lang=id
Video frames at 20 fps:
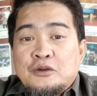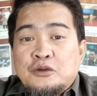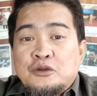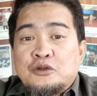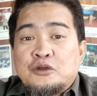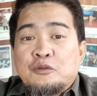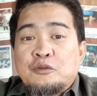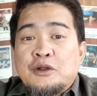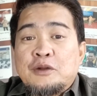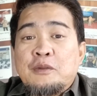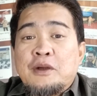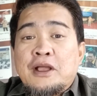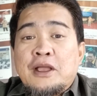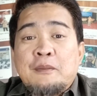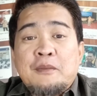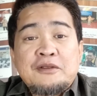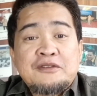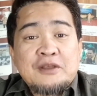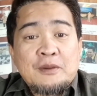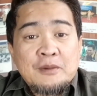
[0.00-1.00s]
untuk
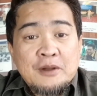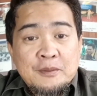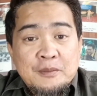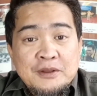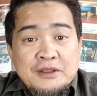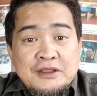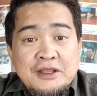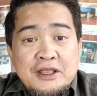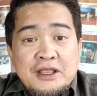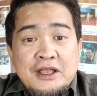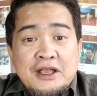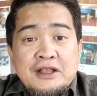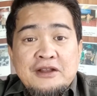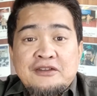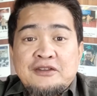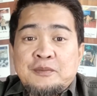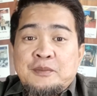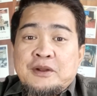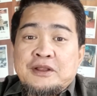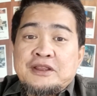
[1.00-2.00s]
berbagai macam kepentingan
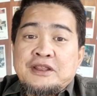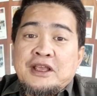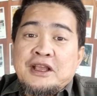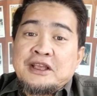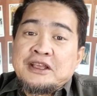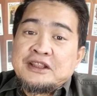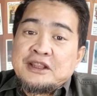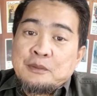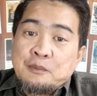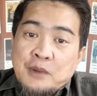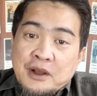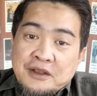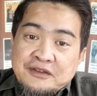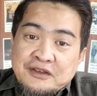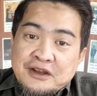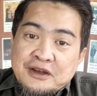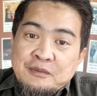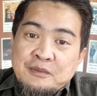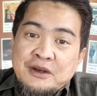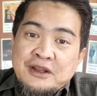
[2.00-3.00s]
seperti yang kita
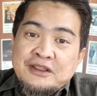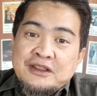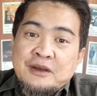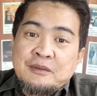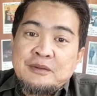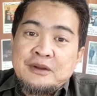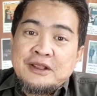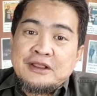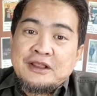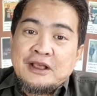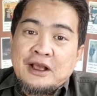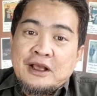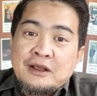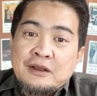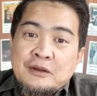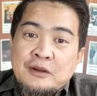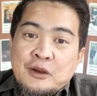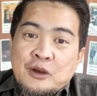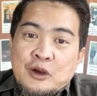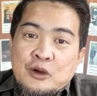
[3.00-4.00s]
baca di
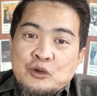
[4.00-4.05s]
berita-berita